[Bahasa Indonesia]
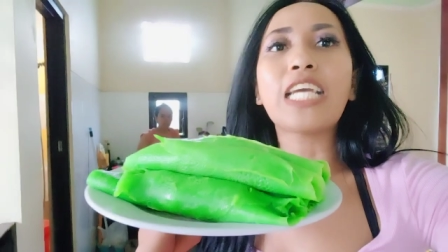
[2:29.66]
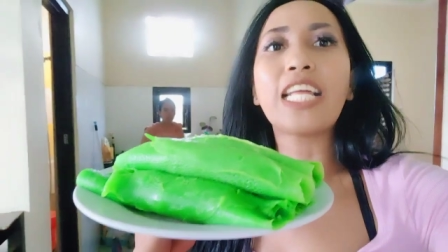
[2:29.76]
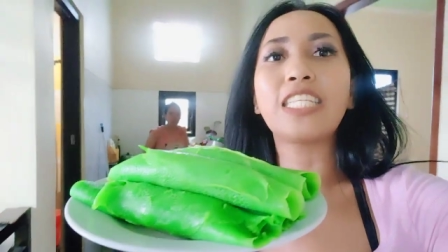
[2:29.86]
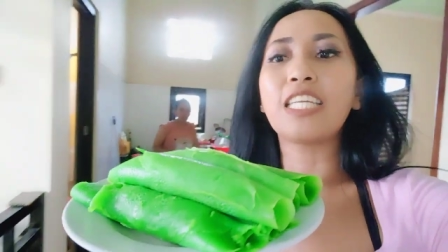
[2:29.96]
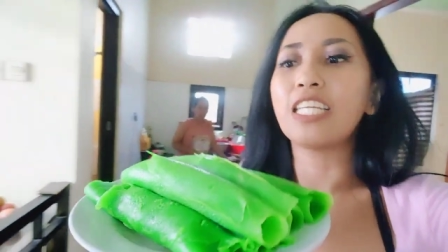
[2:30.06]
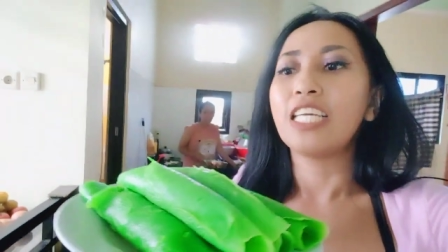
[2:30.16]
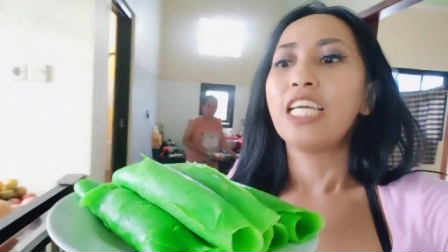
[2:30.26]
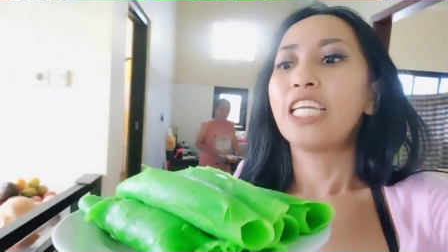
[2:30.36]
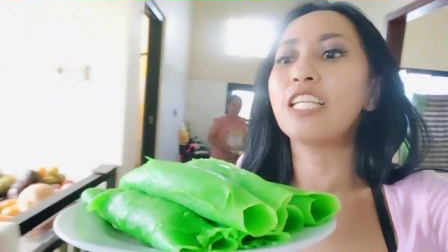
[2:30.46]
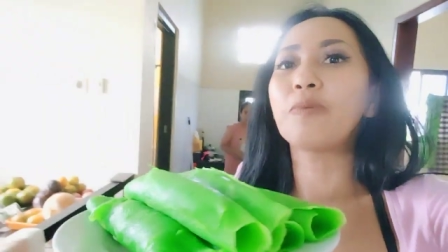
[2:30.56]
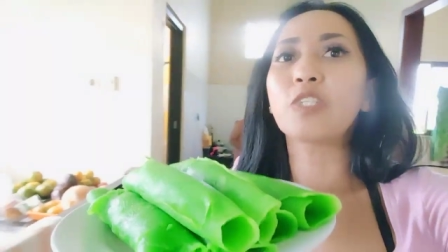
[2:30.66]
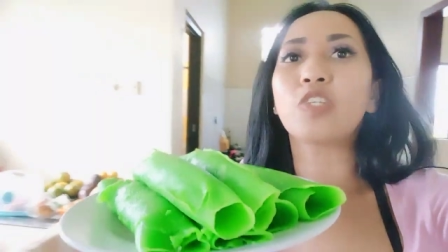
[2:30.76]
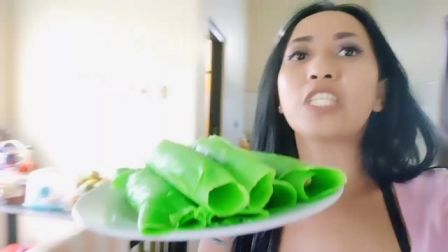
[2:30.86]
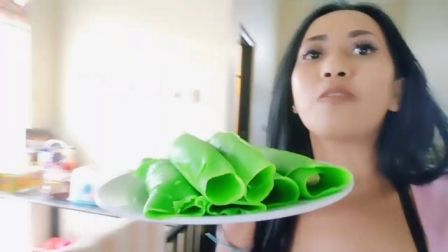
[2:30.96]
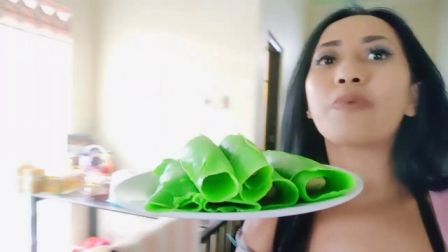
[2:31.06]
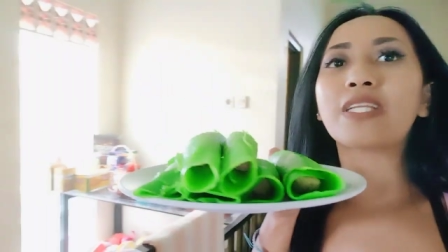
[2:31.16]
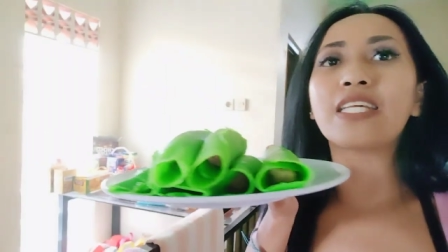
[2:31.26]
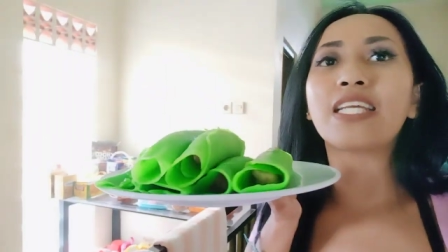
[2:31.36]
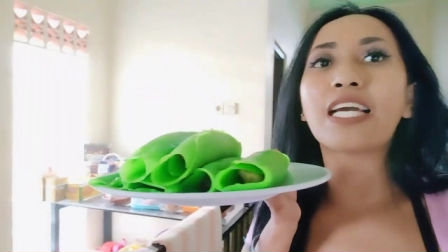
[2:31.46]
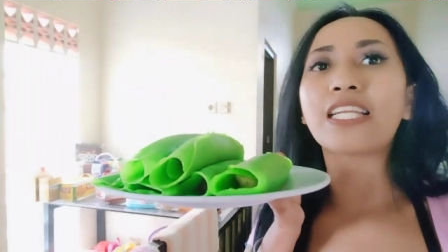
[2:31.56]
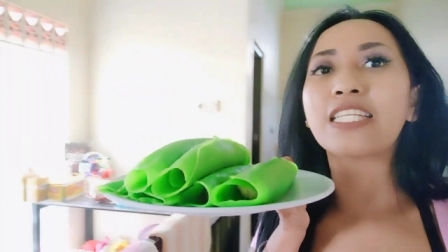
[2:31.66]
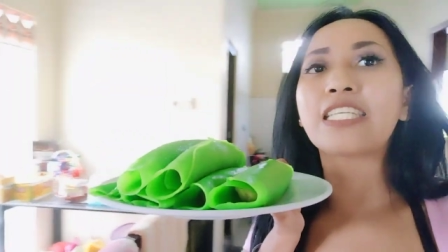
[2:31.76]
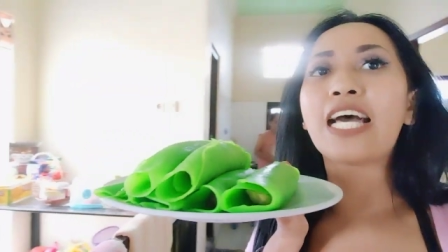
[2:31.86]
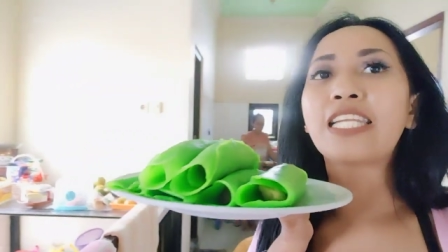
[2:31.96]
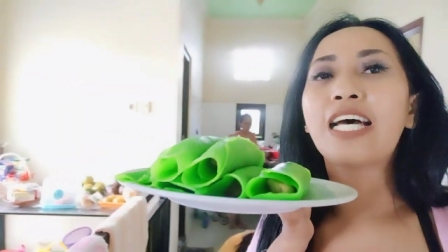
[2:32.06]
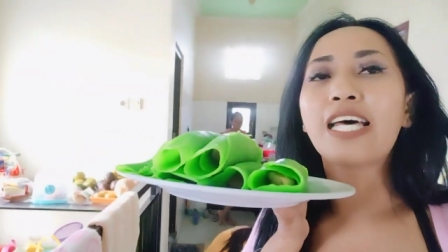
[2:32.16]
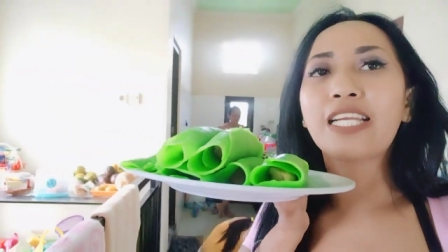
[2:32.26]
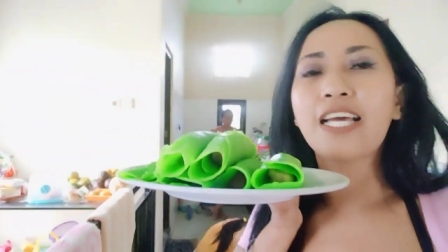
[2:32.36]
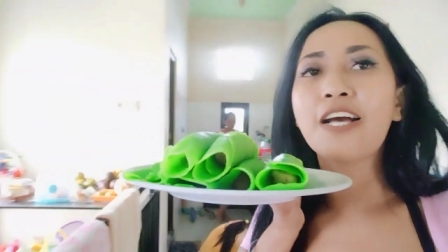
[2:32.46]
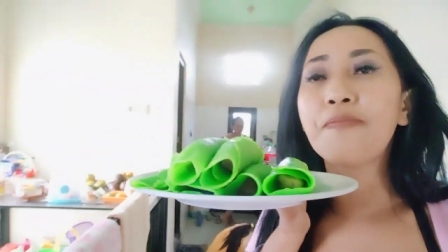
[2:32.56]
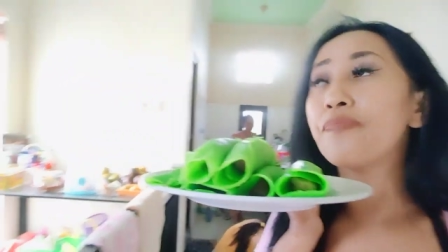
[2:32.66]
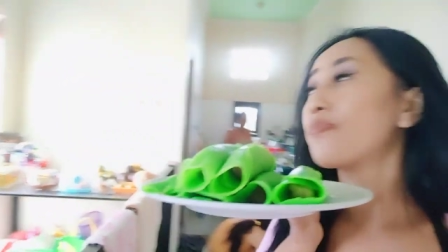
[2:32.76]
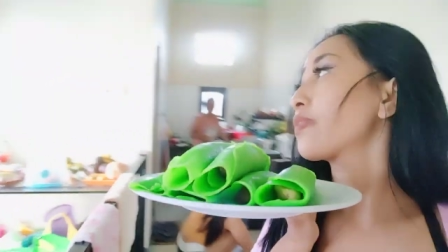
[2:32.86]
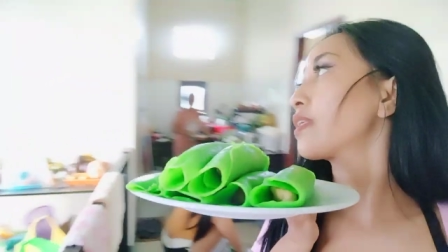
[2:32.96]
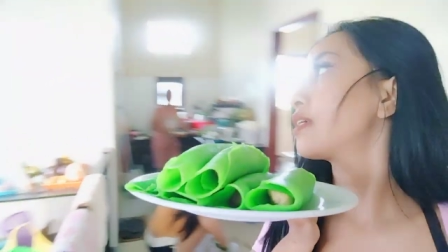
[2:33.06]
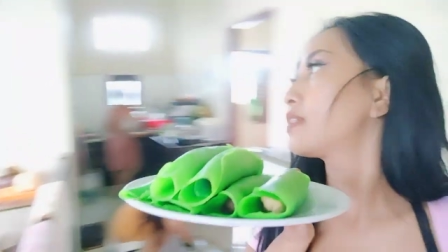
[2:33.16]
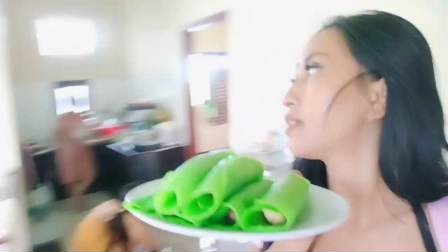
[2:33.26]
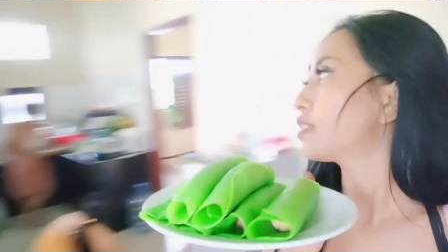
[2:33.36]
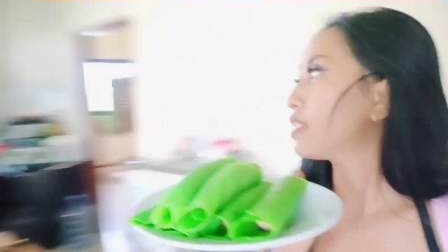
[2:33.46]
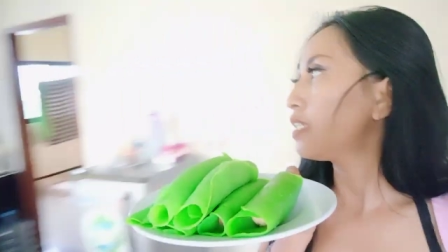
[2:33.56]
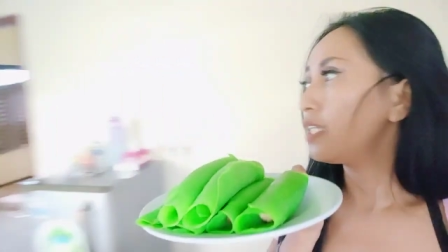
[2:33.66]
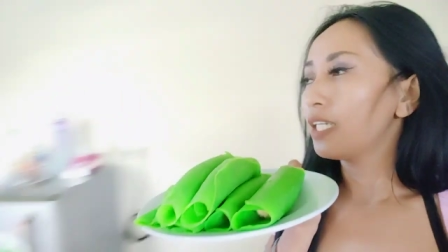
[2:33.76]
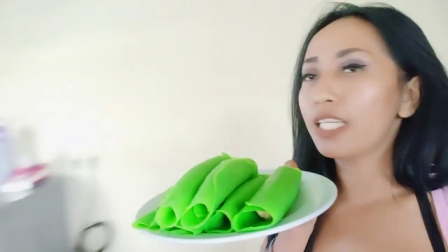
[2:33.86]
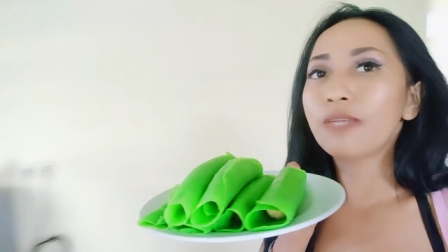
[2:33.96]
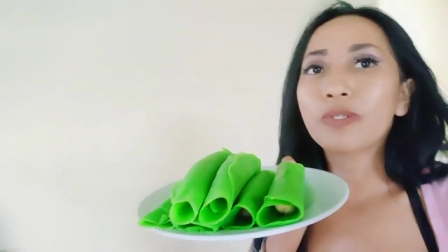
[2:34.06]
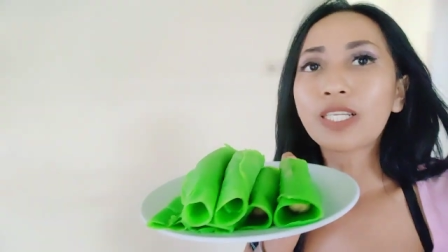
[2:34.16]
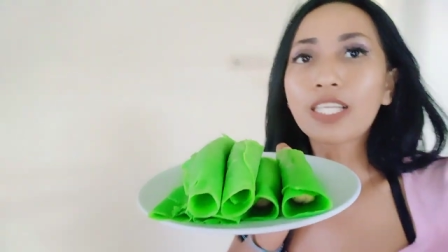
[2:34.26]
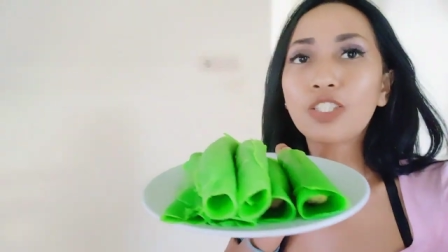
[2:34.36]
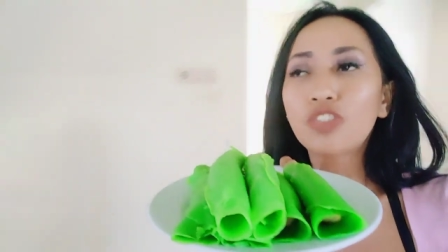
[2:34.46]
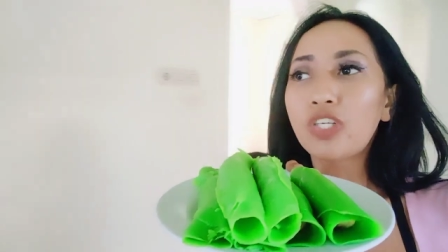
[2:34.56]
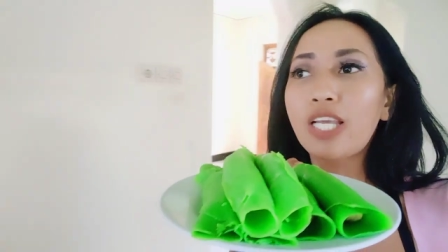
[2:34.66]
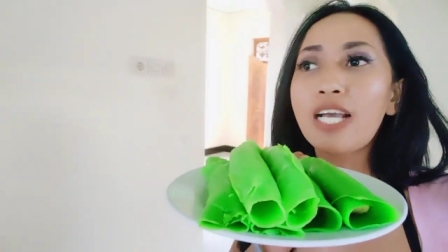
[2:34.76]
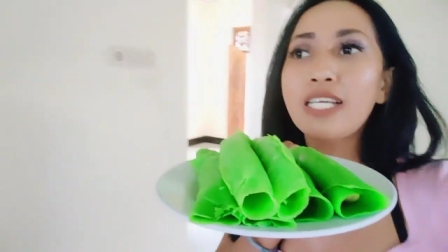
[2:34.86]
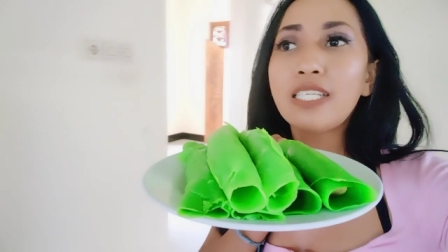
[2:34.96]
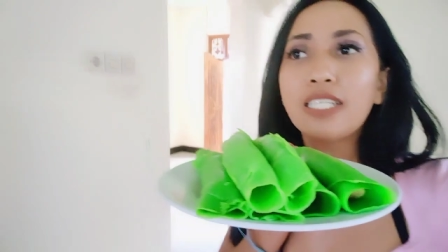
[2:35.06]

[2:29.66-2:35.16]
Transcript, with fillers: jadi ini bentuknya seperti ini karena didadar ya ini pisang hijau ya.